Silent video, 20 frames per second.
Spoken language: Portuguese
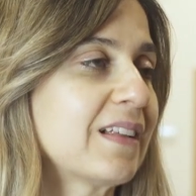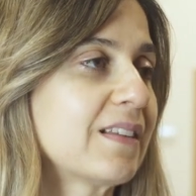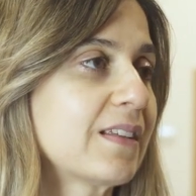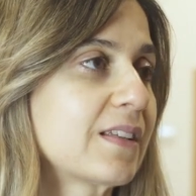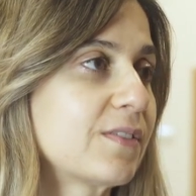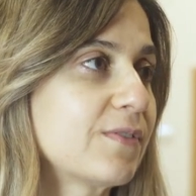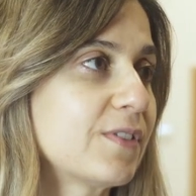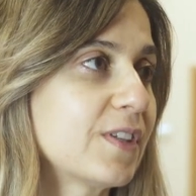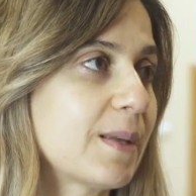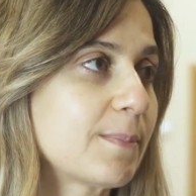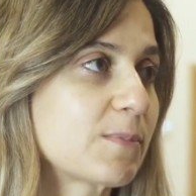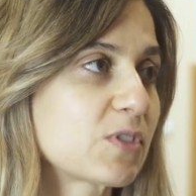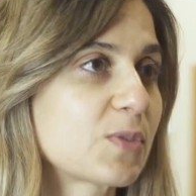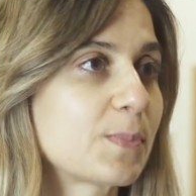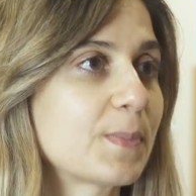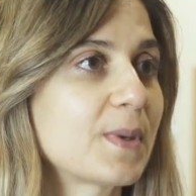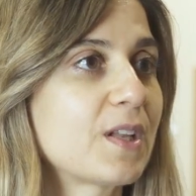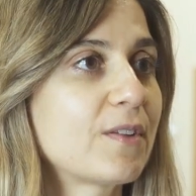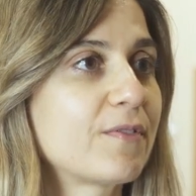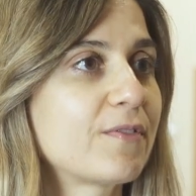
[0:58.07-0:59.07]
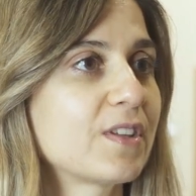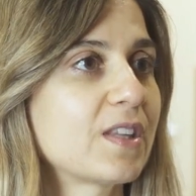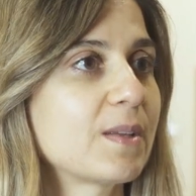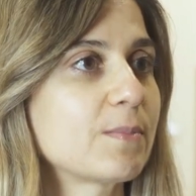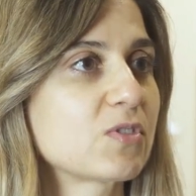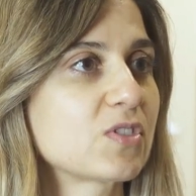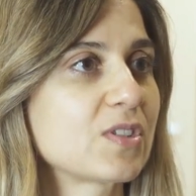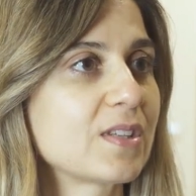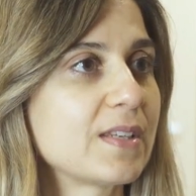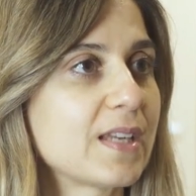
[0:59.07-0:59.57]
além de falarmos de pele,
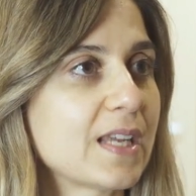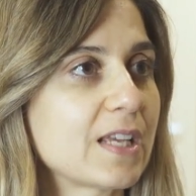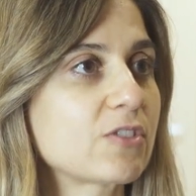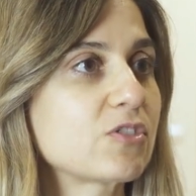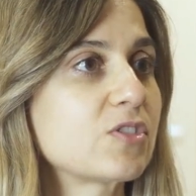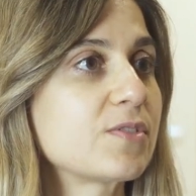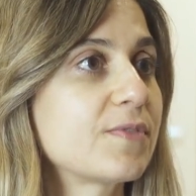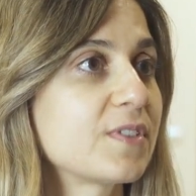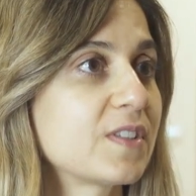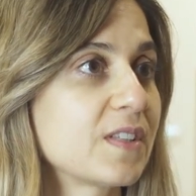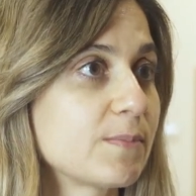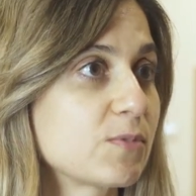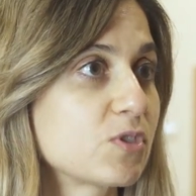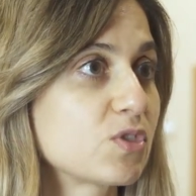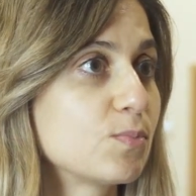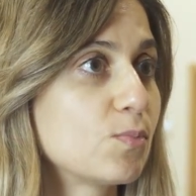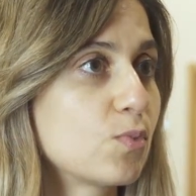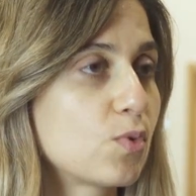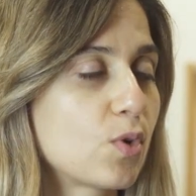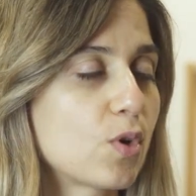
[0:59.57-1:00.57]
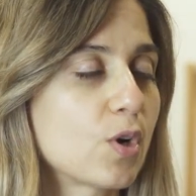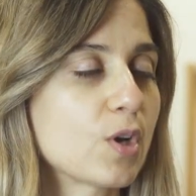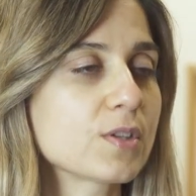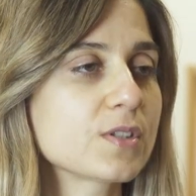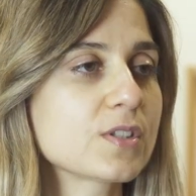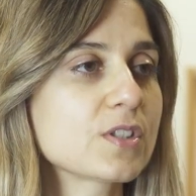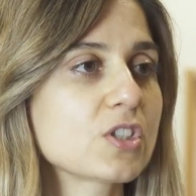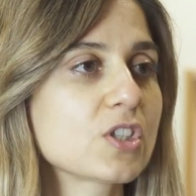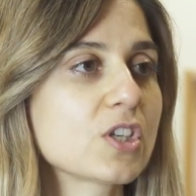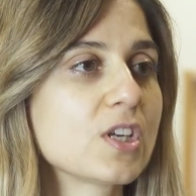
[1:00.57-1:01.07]
falamos de anexos e falamos de
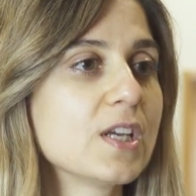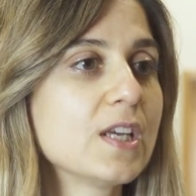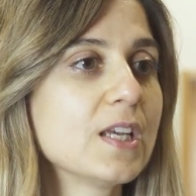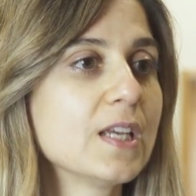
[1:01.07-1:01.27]
mucosas